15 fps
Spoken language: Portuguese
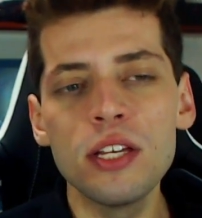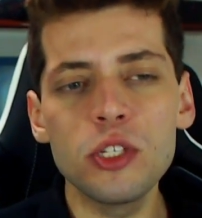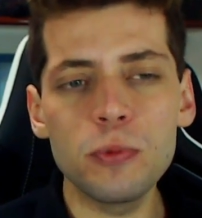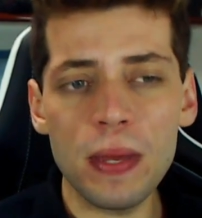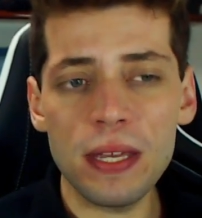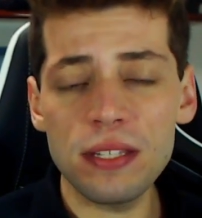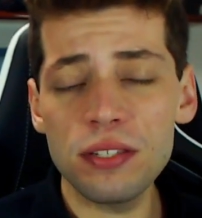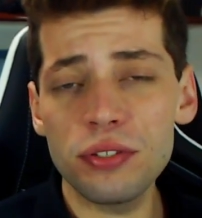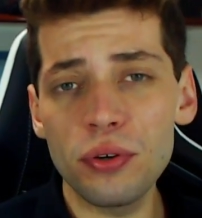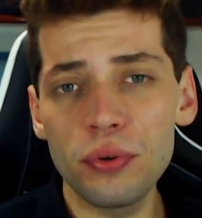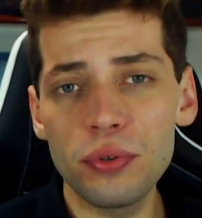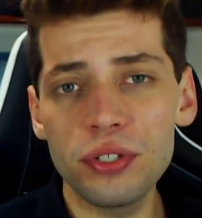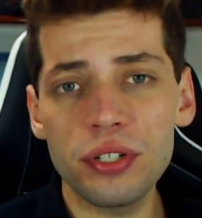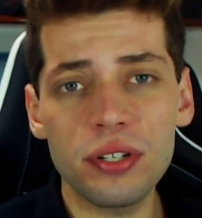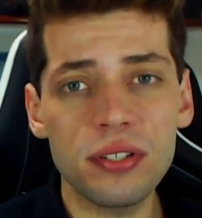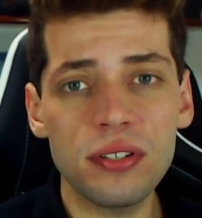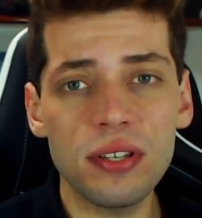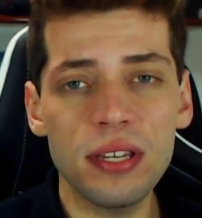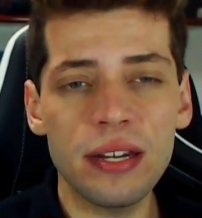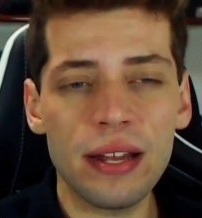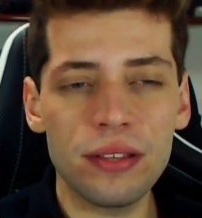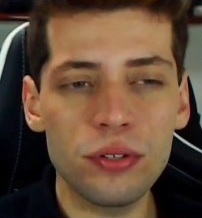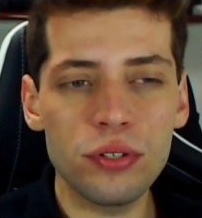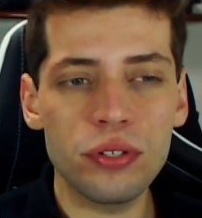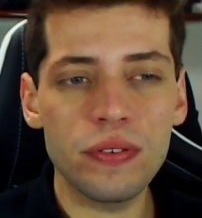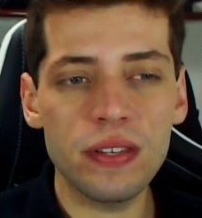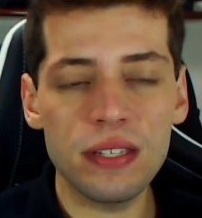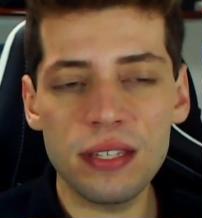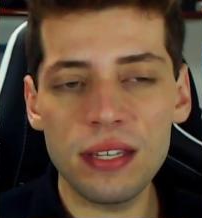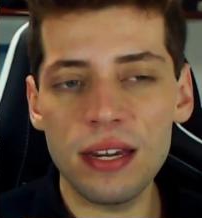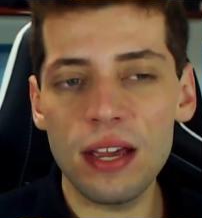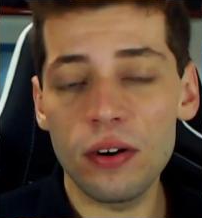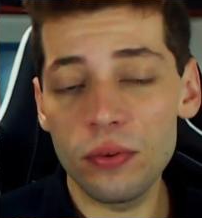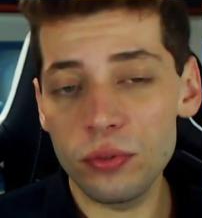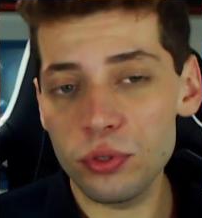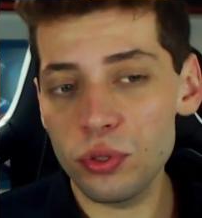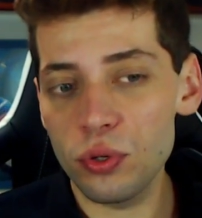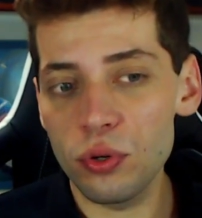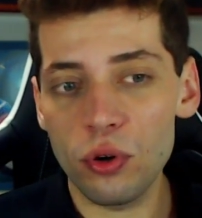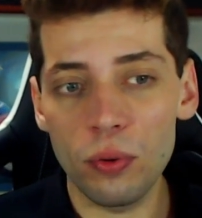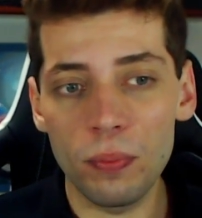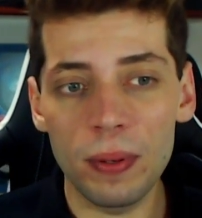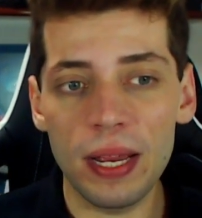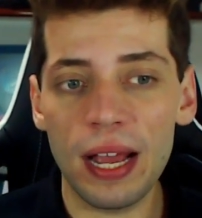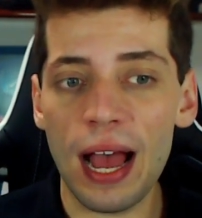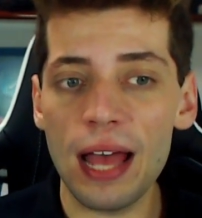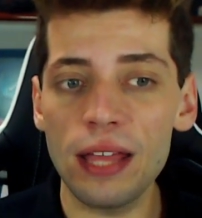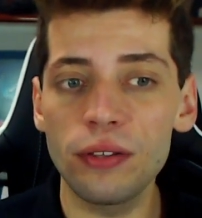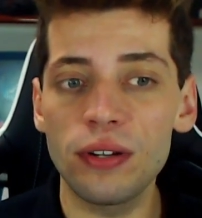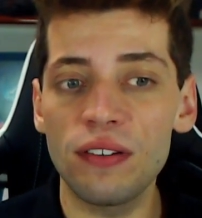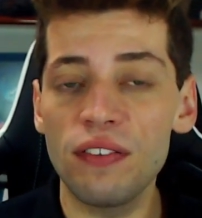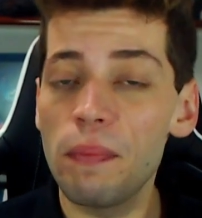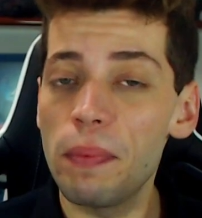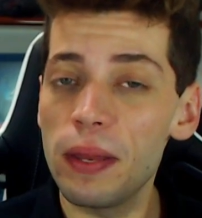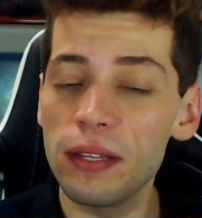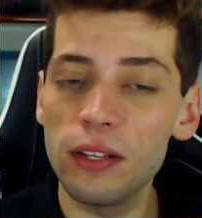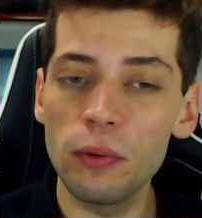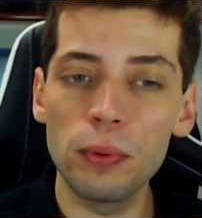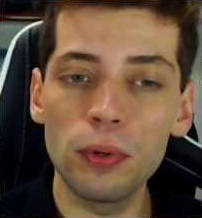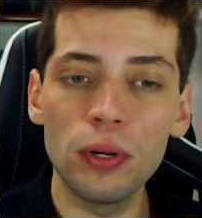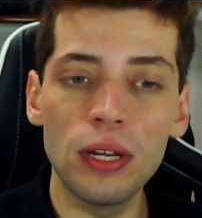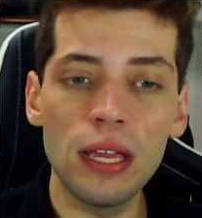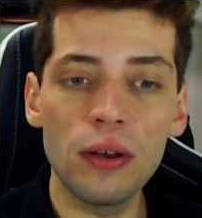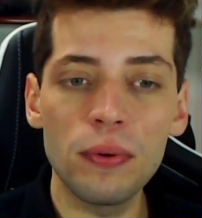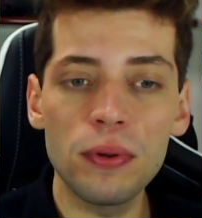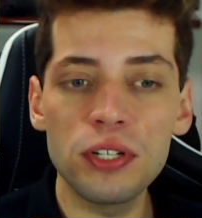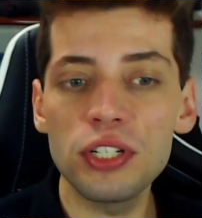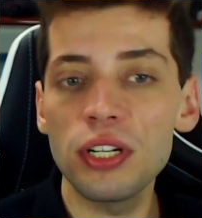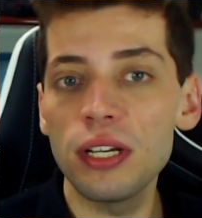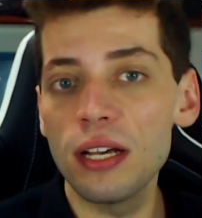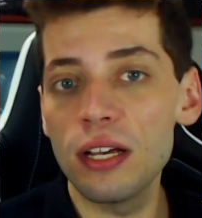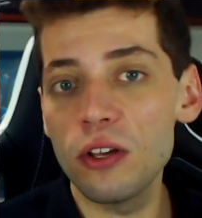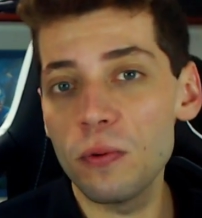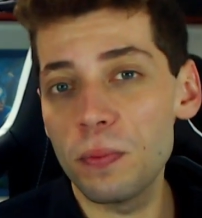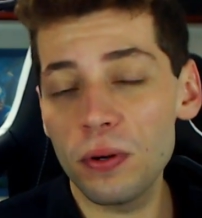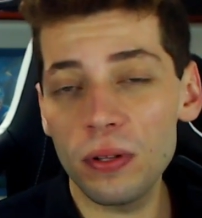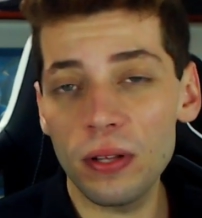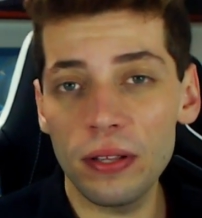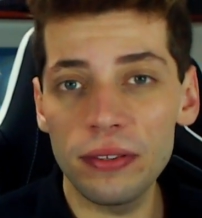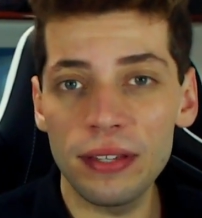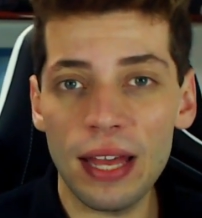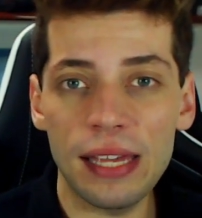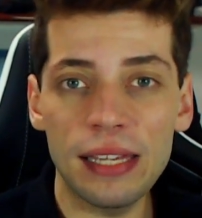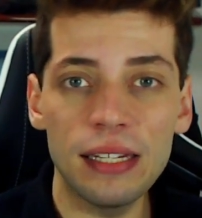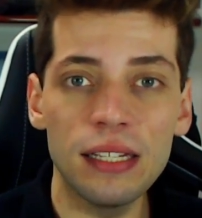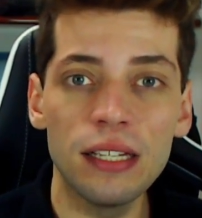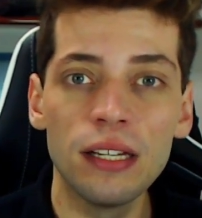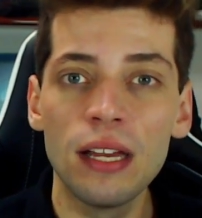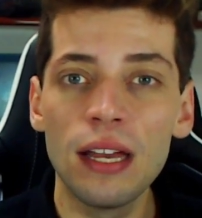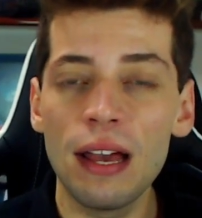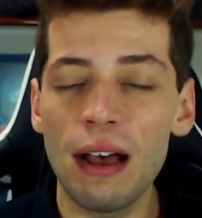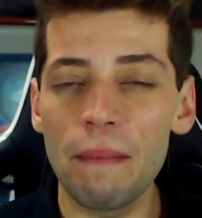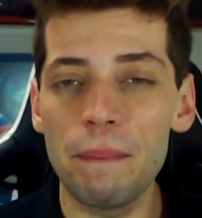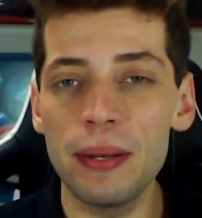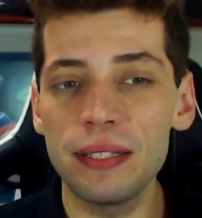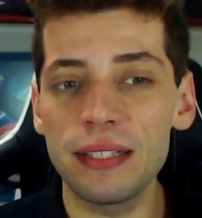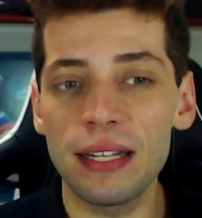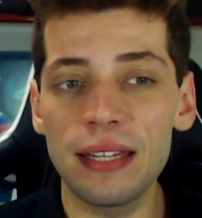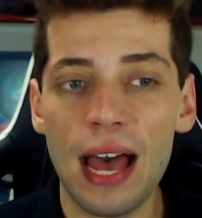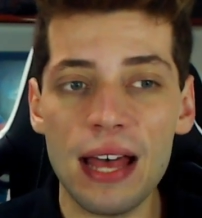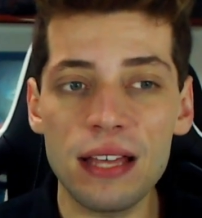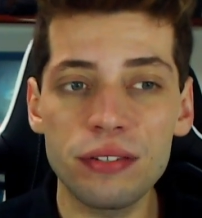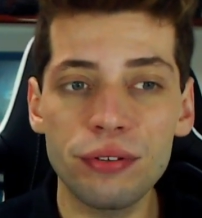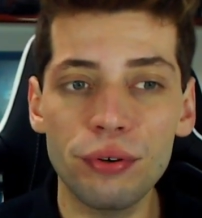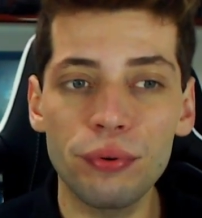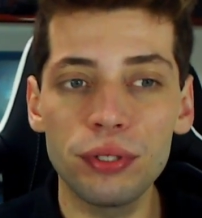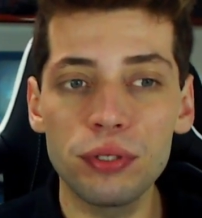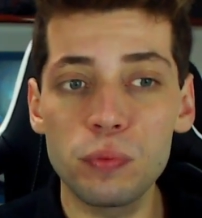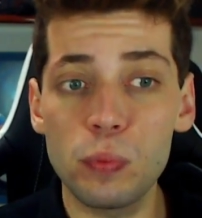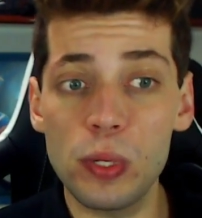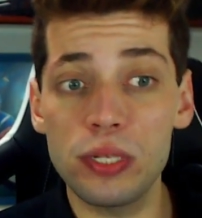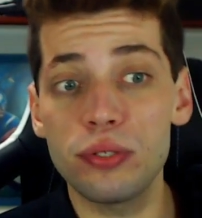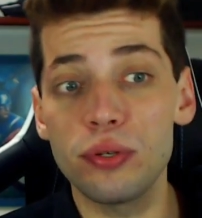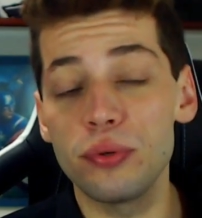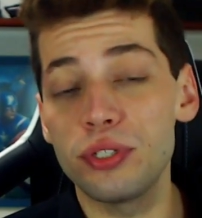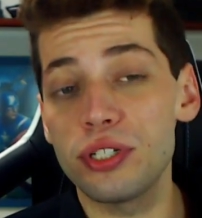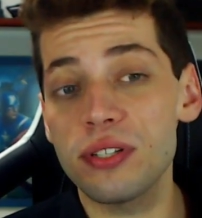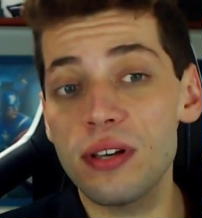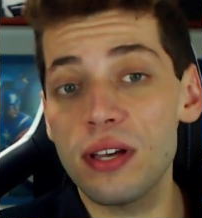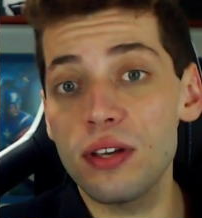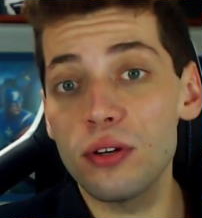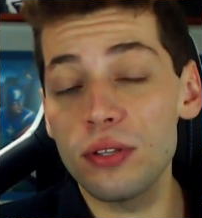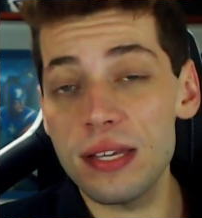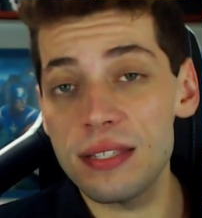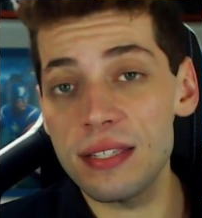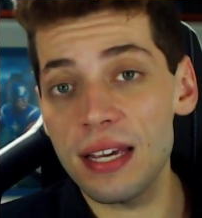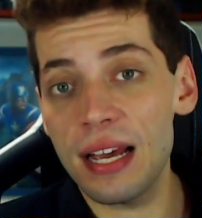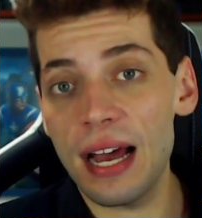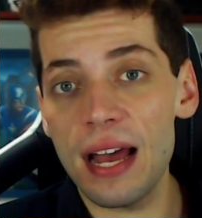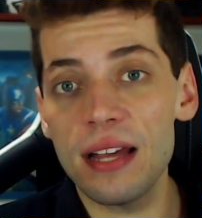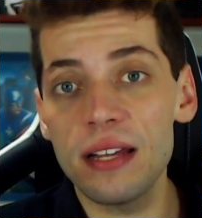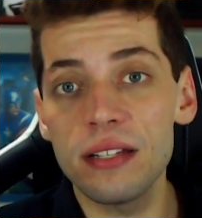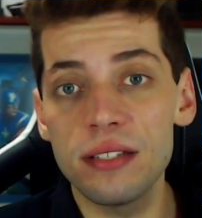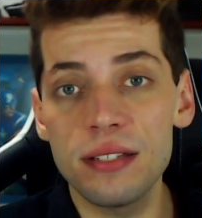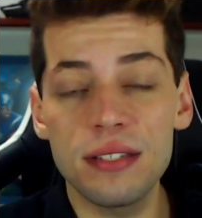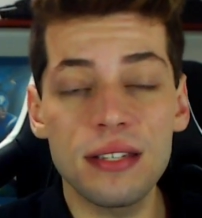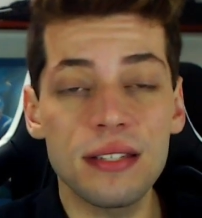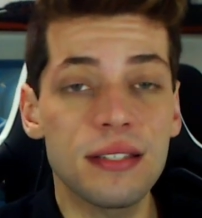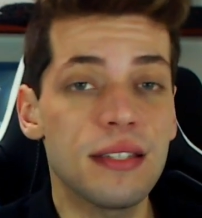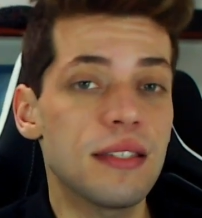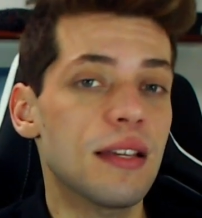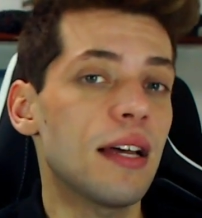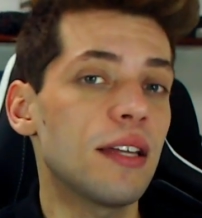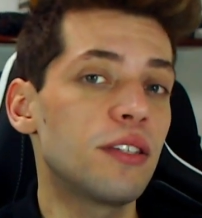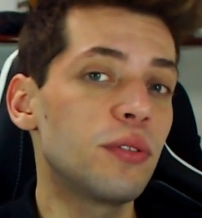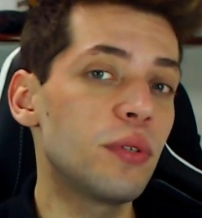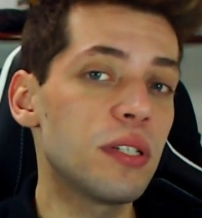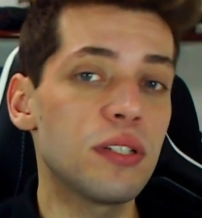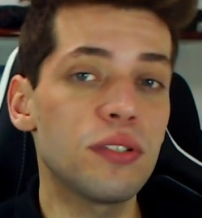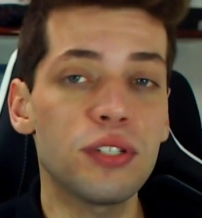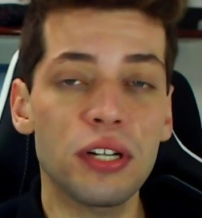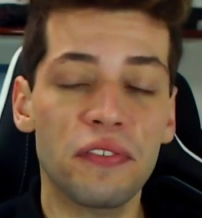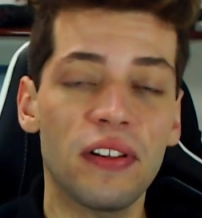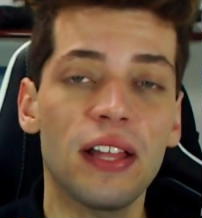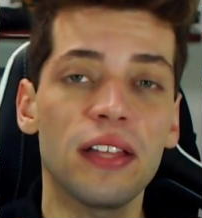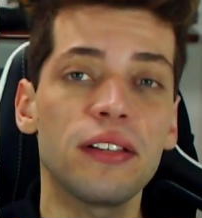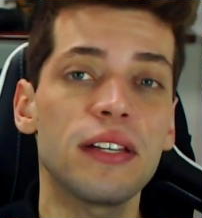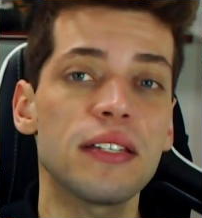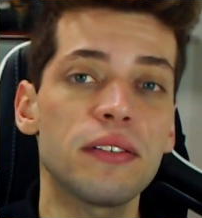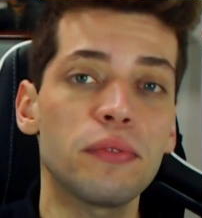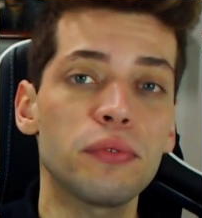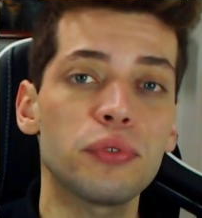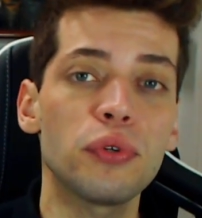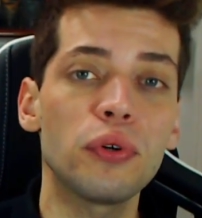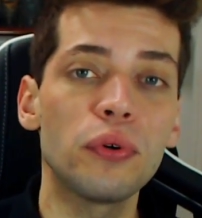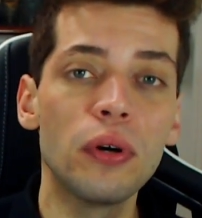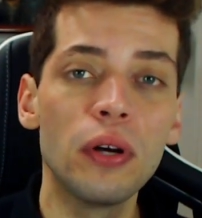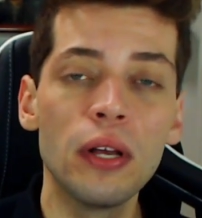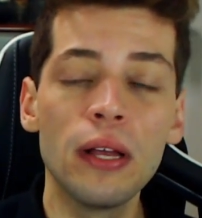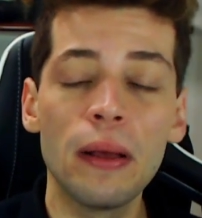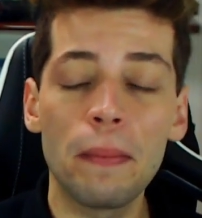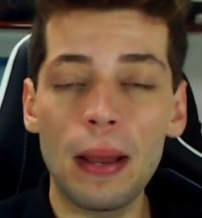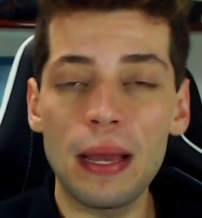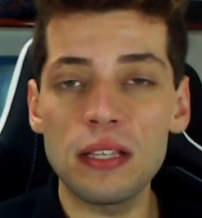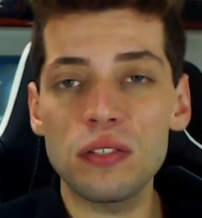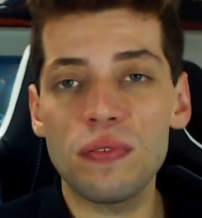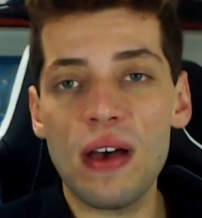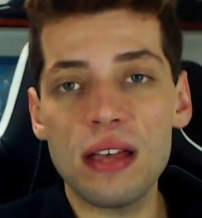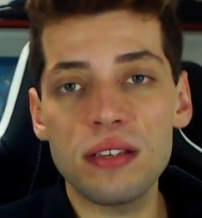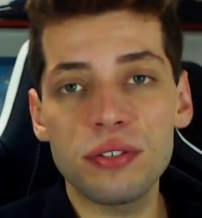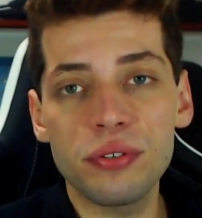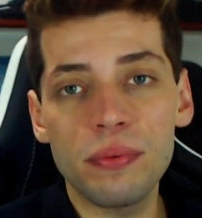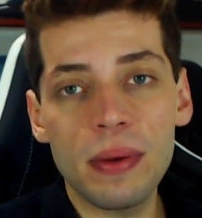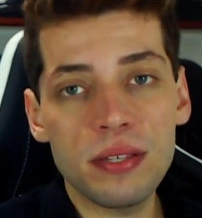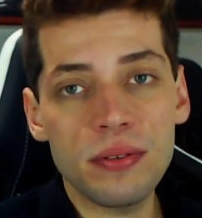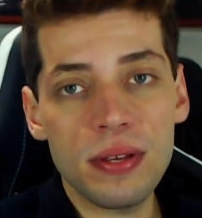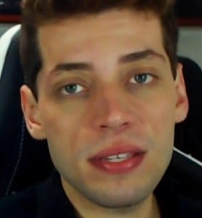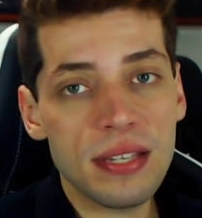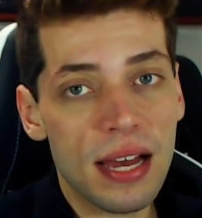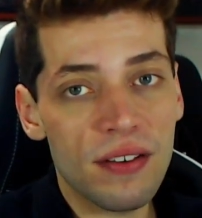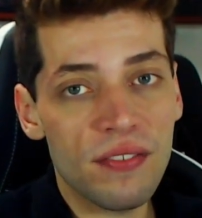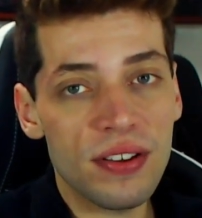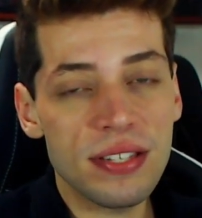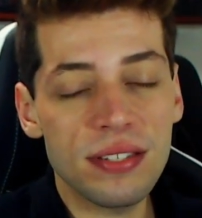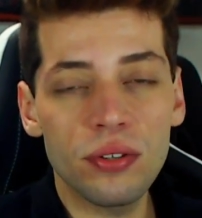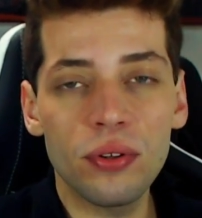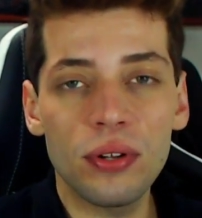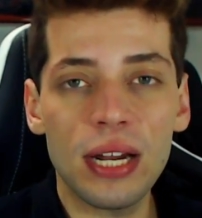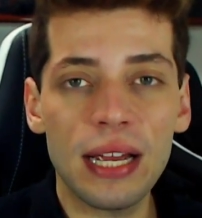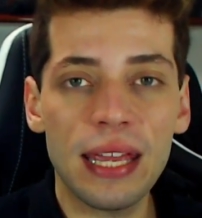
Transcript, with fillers: Space Soldiers e Natus Vincere é um jogo complicado, a Navi perdeu pro Liquid e ganhou pro Cloud9 apertadaço, enquanto Space Soldiers ganhou da SK de 16 a 14, eu tinha falado que ia ser um jogo mais fácil, mas o SK vacilou na